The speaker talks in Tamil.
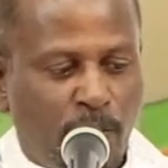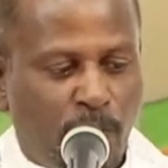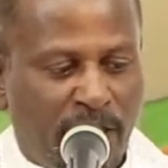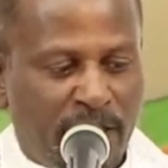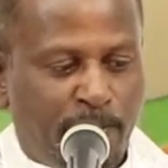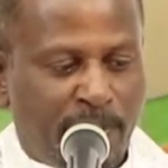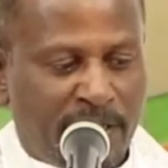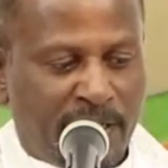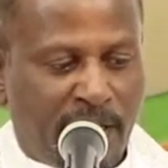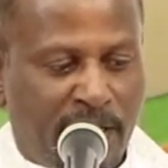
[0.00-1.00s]
வேத
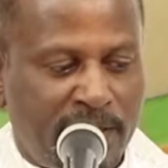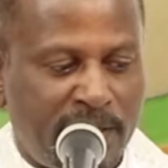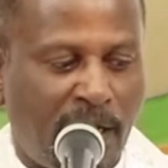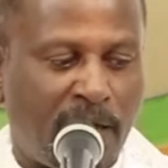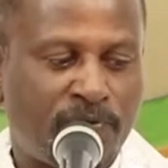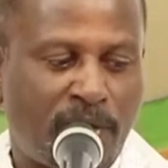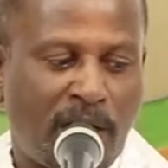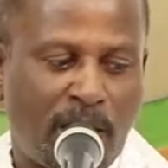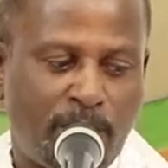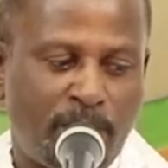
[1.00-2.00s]
பகுதியானது
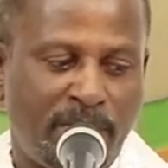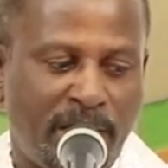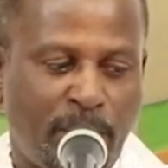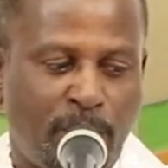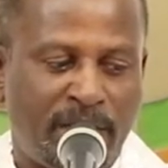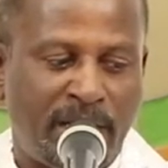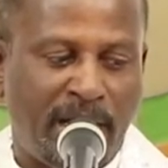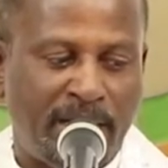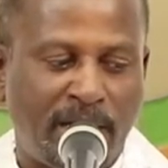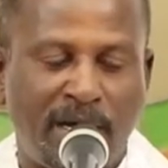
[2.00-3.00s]
யாத்ராகமும் இருபத்தி
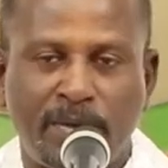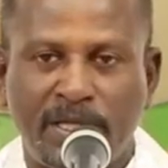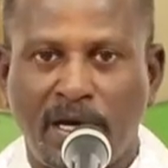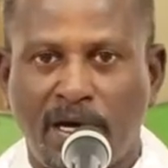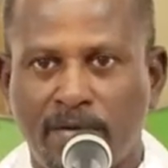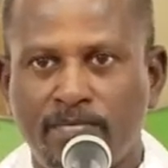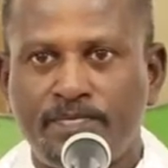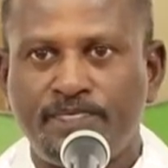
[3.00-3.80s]
ஐந்தாம் அதிகாரம்